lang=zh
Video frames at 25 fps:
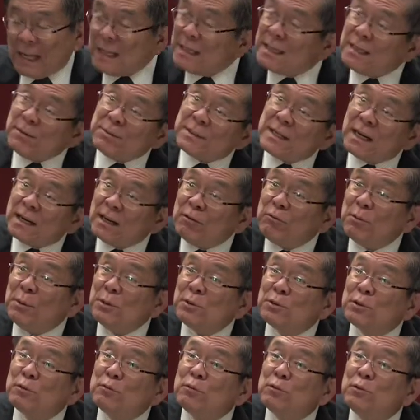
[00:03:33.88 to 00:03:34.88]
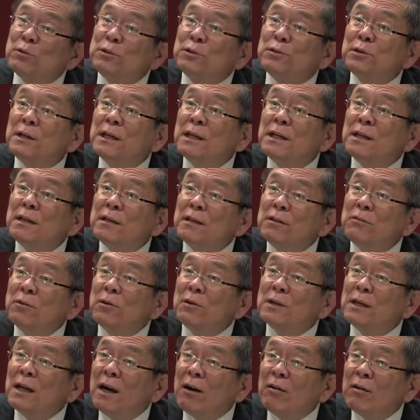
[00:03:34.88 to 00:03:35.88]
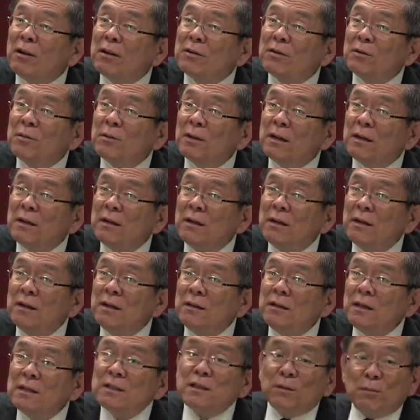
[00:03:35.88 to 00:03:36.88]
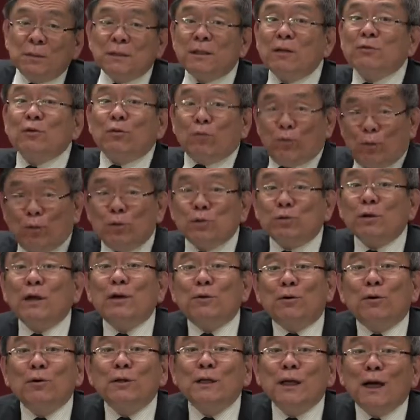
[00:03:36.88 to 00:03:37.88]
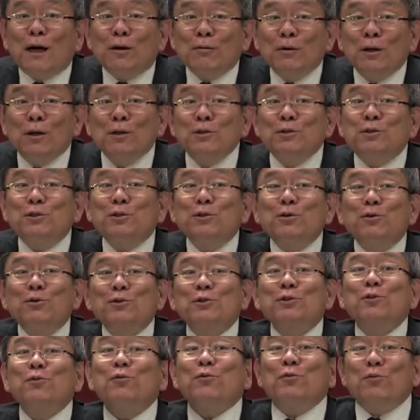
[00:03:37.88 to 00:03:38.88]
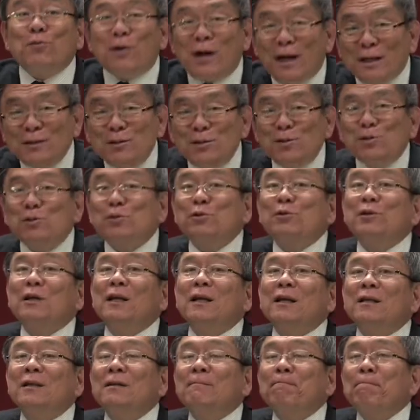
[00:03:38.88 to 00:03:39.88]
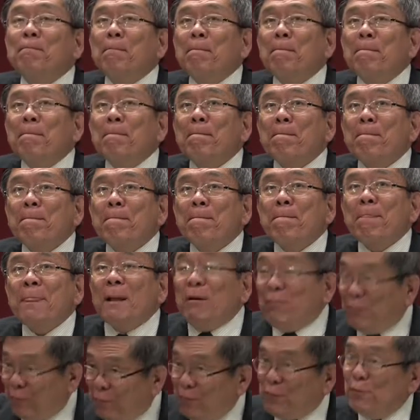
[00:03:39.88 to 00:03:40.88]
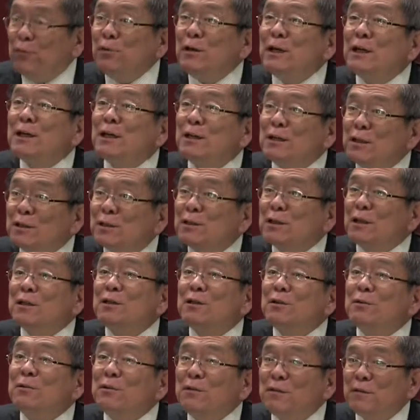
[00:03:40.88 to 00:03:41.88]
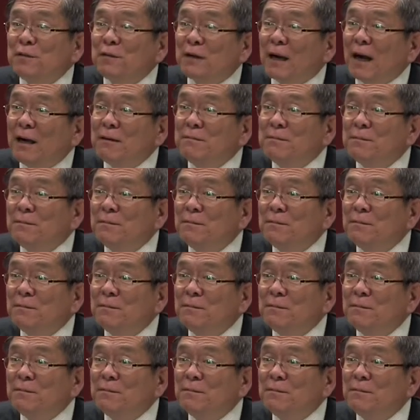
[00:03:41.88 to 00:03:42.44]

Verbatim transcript: 因为将来我们就是无罪荣耀了，对不对？那什么叫做无罪荣耀？就是完全符合神的律法。